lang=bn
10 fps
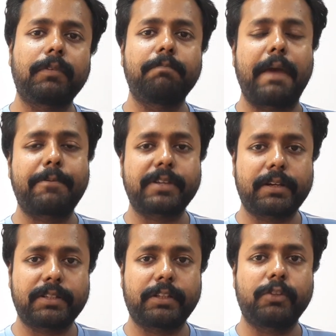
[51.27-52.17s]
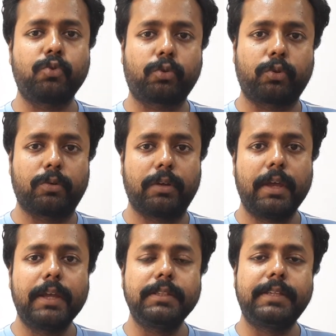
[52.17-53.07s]
ব্যবসার সাথে যুক্ত
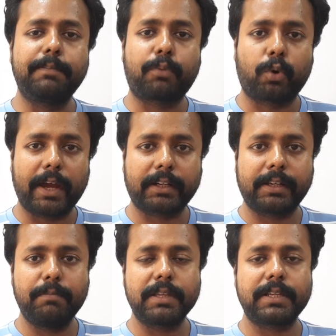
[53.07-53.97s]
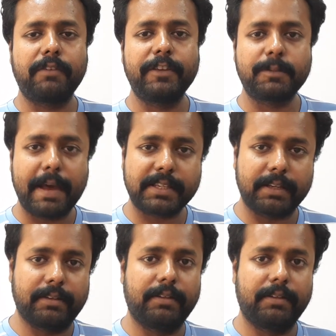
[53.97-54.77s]
যে প্রোডাক্ট কিংবা সার্ভিস বেছেন